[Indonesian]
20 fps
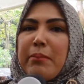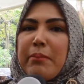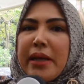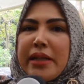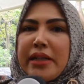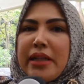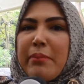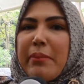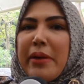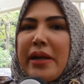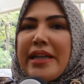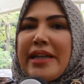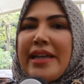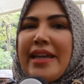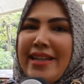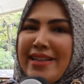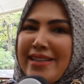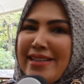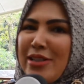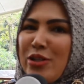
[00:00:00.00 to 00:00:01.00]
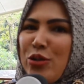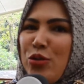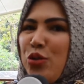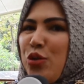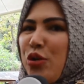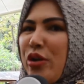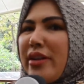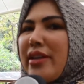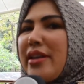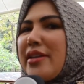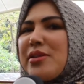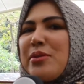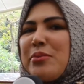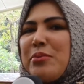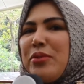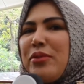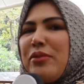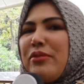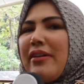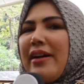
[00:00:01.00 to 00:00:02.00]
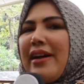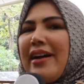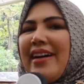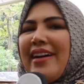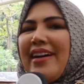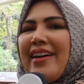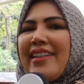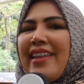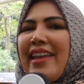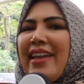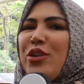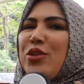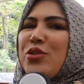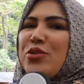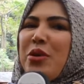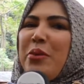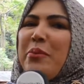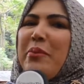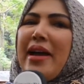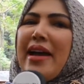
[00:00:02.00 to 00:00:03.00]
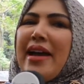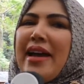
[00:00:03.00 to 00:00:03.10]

tempat yang paling hits untuk kita semua thank you so